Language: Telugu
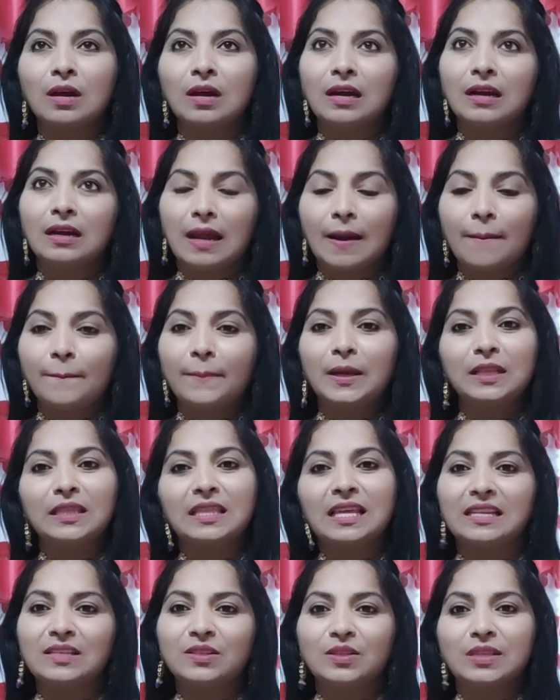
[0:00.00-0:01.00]
నంబర్
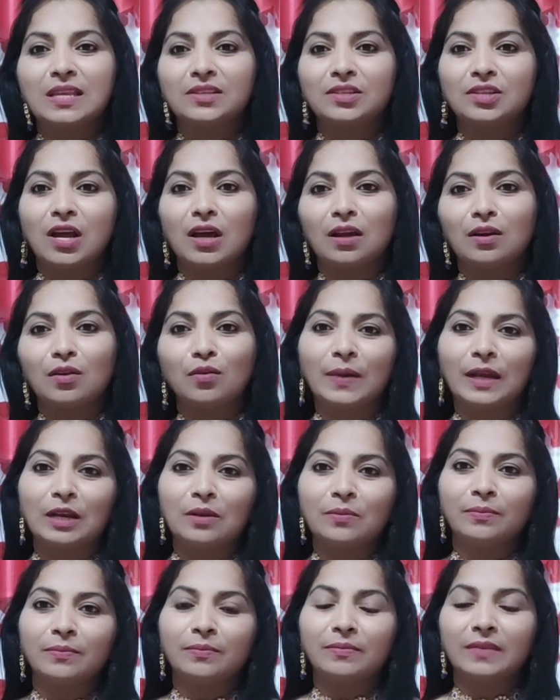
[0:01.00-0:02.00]
తెలిస్తే చాలు
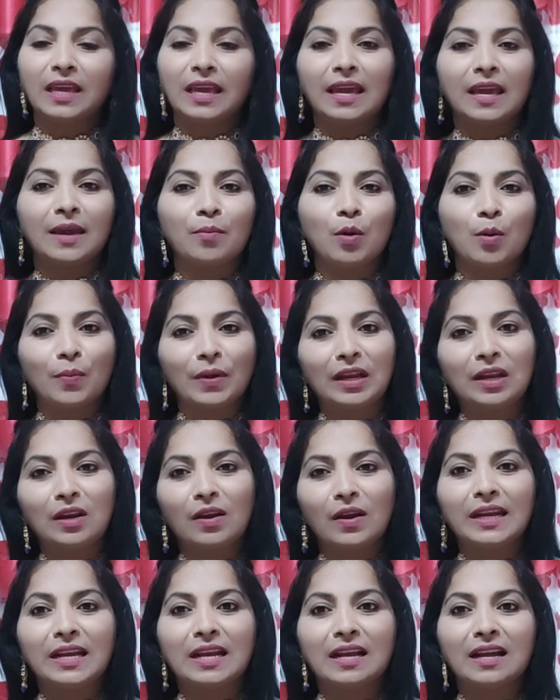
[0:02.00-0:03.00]
మనం ఏ మొబైల్లో
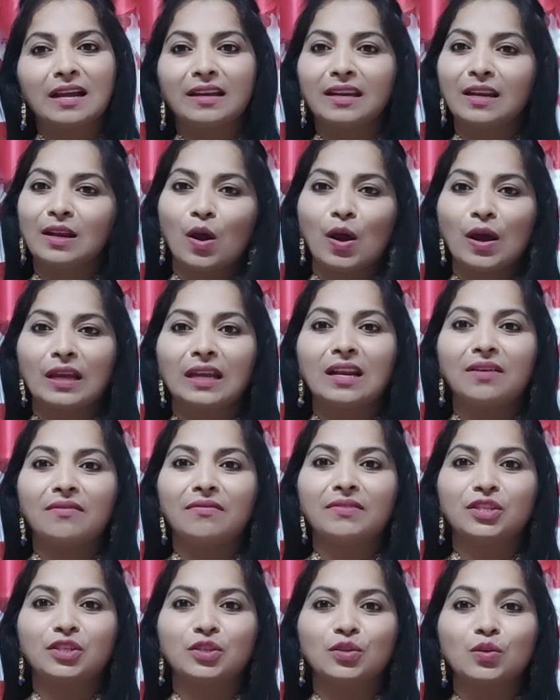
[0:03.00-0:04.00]
అయినా కానీ లాగిన్
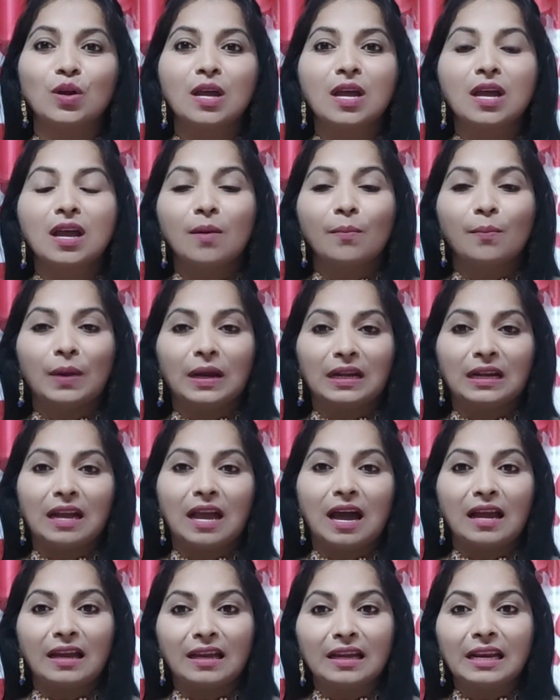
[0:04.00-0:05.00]
అవ్వచ్చు బట్
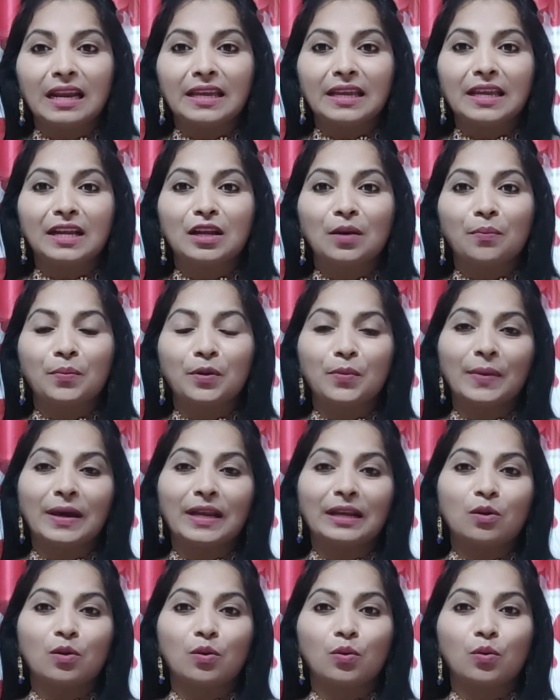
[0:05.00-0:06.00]
లాగిన్ అయ్యేటప్పుడు
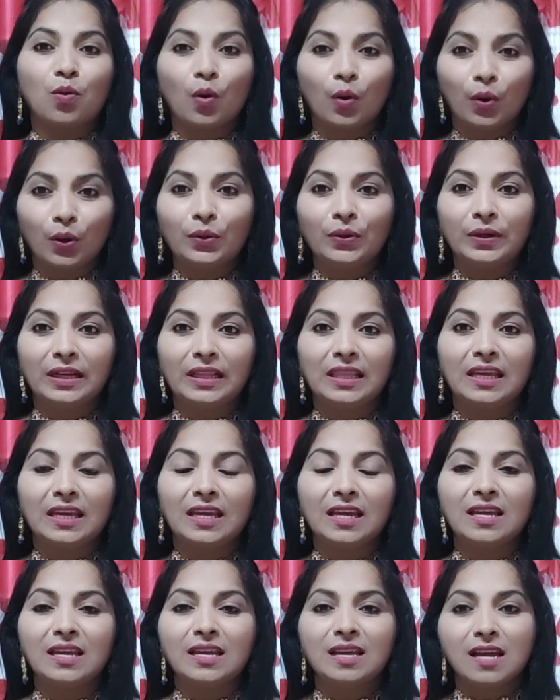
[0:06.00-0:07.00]
మనకు ఒక కోడ్ ఉంటుంది
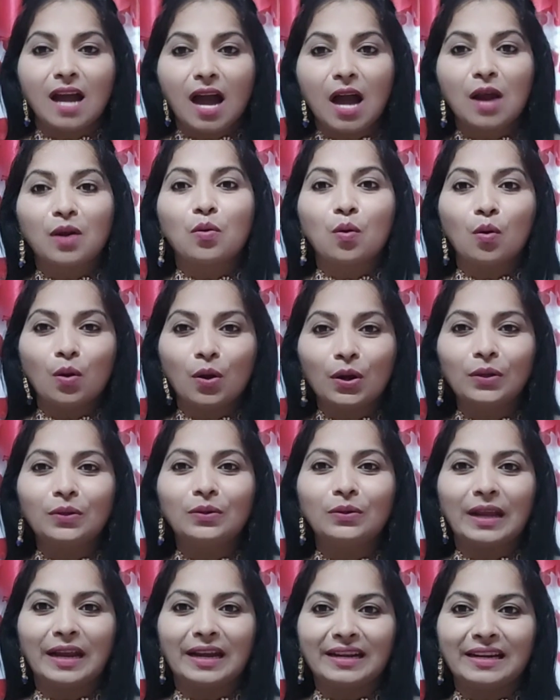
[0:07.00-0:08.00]
ఆ కోడ్
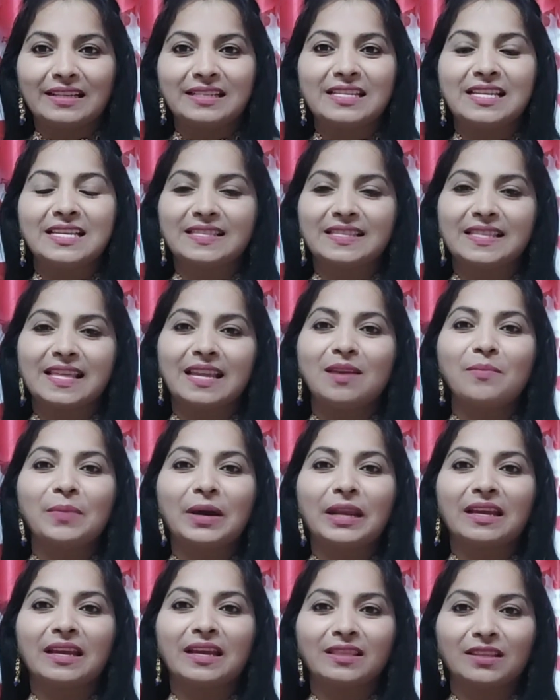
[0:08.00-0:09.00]
ఎంటర్ చేస్తేనే
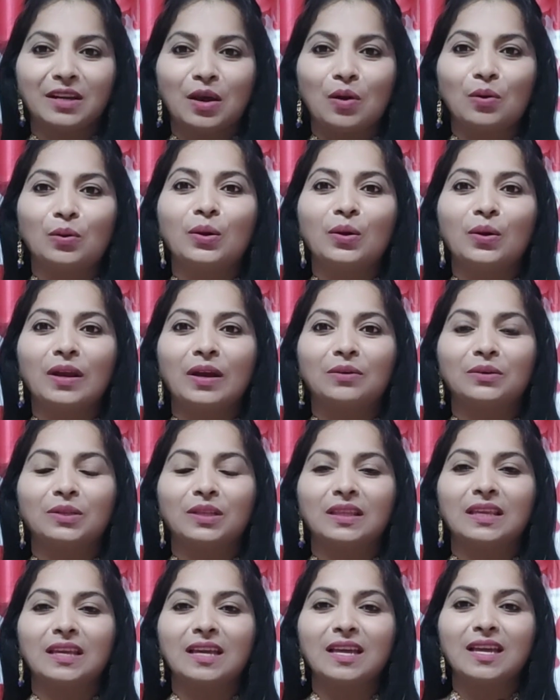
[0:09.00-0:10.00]
మనకి అది డౌన్లోడ్
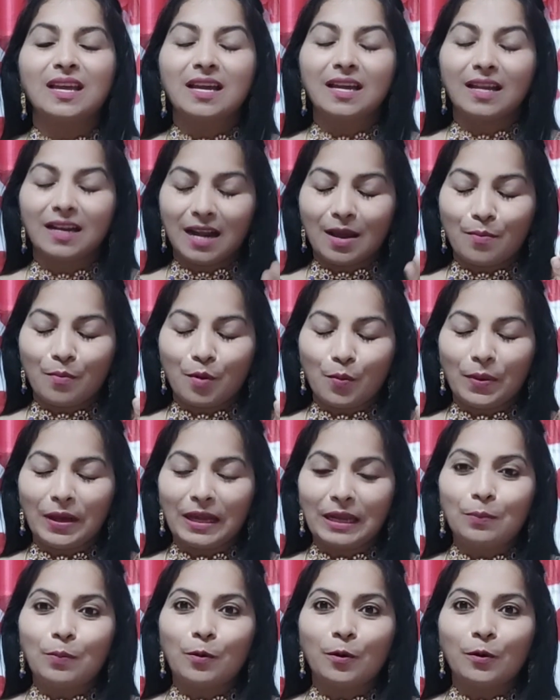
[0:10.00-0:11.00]
అవుతుంది నా
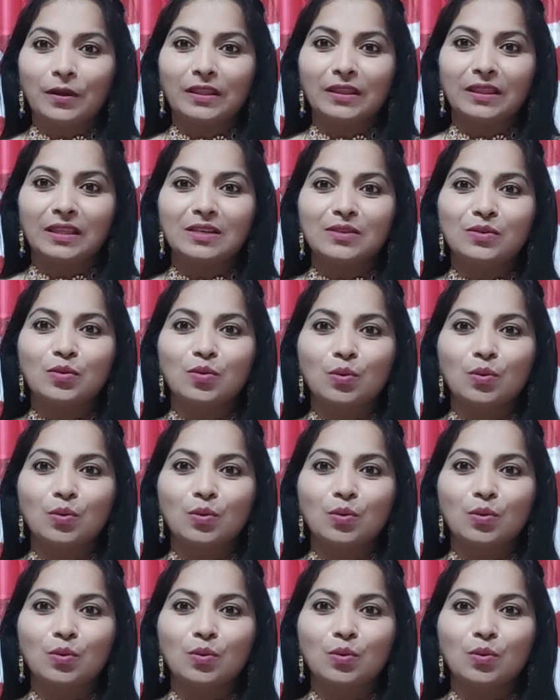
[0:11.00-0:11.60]
మొబైల్ పోయింది సో